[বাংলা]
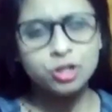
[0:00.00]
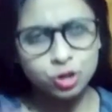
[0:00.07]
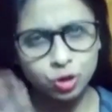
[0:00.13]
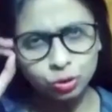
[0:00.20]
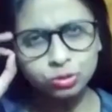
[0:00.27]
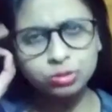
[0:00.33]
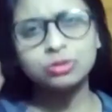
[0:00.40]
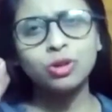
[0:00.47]

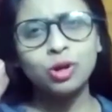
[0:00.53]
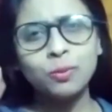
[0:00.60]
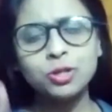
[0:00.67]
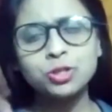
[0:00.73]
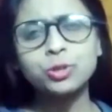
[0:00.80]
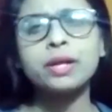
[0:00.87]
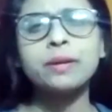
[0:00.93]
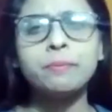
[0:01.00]
সত্তর
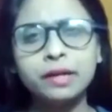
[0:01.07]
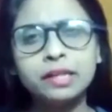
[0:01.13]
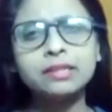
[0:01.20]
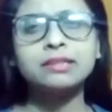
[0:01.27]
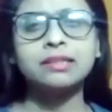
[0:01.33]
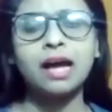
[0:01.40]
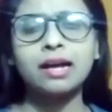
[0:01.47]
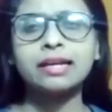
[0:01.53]
বছরের
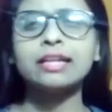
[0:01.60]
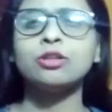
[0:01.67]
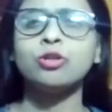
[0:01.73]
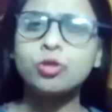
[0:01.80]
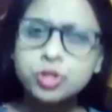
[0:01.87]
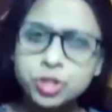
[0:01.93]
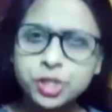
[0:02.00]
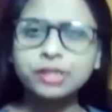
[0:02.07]
বৃদ্ধাকে
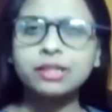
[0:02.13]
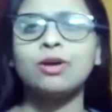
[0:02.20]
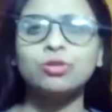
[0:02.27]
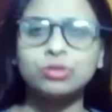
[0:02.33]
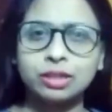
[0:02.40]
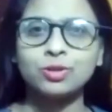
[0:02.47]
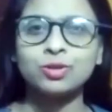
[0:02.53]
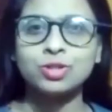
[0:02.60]
ধর্ষিতা
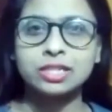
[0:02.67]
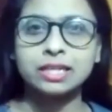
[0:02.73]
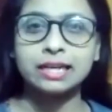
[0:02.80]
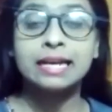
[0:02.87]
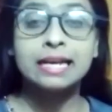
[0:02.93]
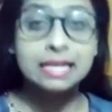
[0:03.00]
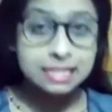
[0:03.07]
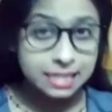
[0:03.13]
হতে হচ্ছে
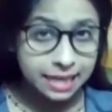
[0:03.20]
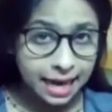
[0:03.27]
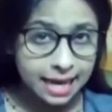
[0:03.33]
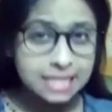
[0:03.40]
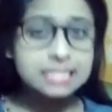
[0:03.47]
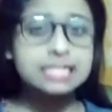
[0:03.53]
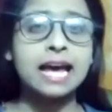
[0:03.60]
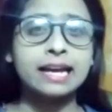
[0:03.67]
ঠিক
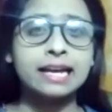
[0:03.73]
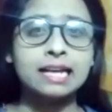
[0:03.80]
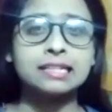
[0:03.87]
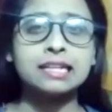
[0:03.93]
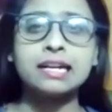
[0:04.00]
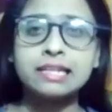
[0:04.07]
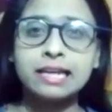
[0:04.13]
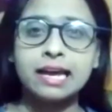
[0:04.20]
এই জায়গায়
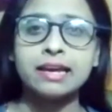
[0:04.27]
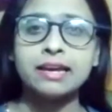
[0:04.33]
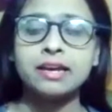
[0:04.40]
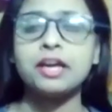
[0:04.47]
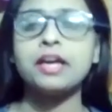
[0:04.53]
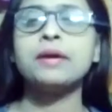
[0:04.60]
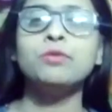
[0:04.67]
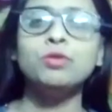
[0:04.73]
দাঁড়িয়ে
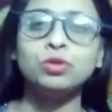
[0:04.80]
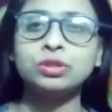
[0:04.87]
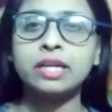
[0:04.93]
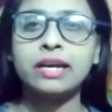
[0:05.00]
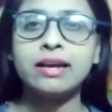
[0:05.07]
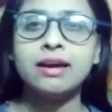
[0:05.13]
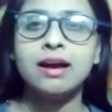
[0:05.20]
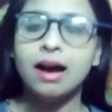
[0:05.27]
এই মুহূর্তে
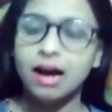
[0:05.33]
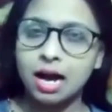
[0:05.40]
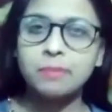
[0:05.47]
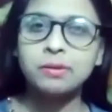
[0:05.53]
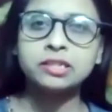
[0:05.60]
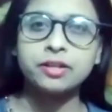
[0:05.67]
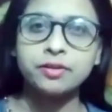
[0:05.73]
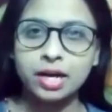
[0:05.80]

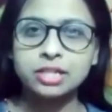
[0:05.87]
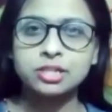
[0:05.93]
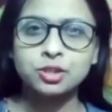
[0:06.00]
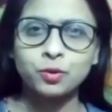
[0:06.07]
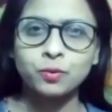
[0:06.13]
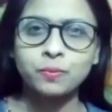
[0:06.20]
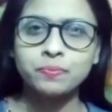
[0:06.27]
আমাদের রাজ্য